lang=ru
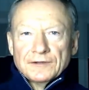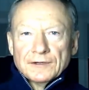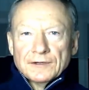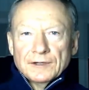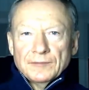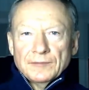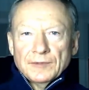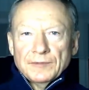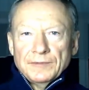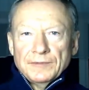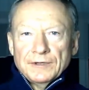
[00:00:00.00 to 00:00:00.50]

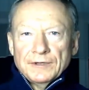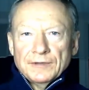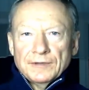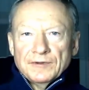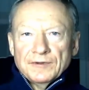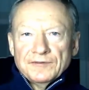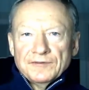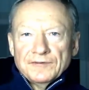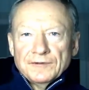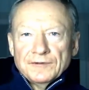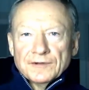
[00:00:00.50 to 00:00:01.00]
Крыма
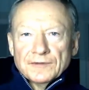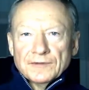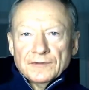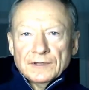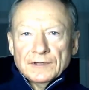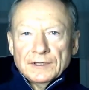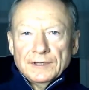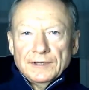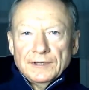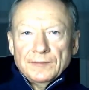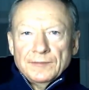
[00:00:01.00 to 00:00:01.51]

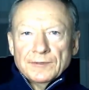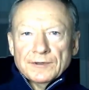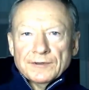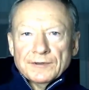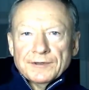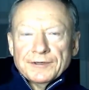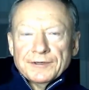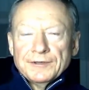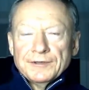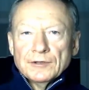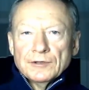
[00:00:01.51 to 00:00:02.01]
перебазировали именно
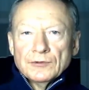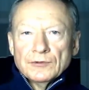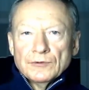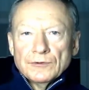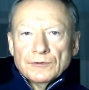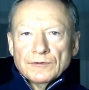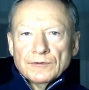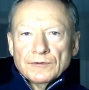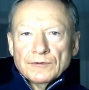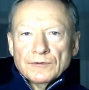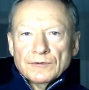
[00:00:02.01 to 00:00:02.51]
на
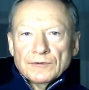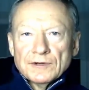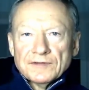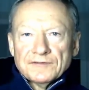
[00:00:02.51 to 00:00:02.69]
территорию